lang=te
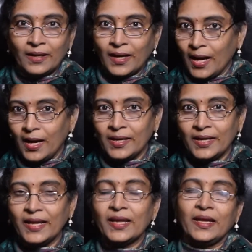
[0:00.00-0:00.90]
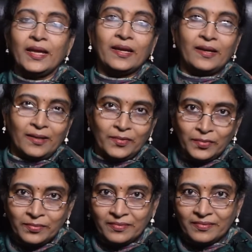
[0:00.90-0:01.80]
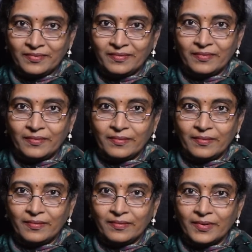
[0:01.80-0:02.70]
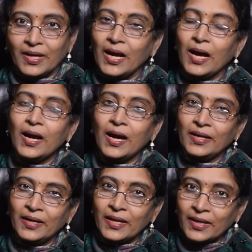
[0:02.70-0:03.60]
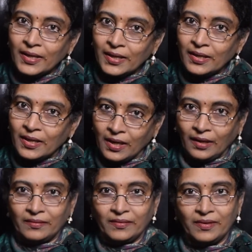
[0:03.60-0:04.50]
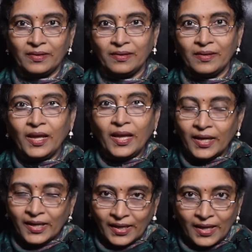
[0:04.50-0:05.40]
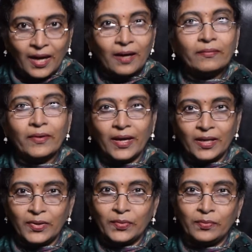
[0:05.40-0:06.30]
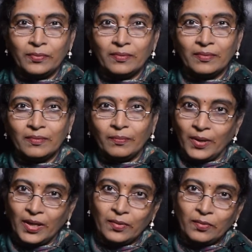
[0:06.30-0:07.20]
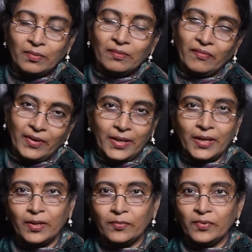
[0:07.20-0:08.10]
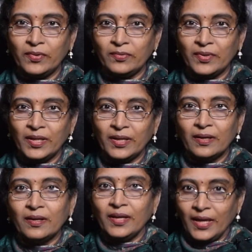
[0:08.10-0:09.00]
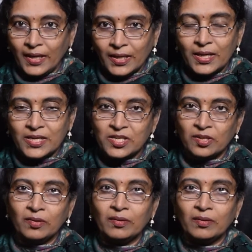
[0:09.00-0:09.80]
కా అంటే కే కాదు కా అంటే కేఏ ఇక్కడ కా వాల్యూ మీకు వేరేగా ఉంటుంది ఇంగ్లీష్లో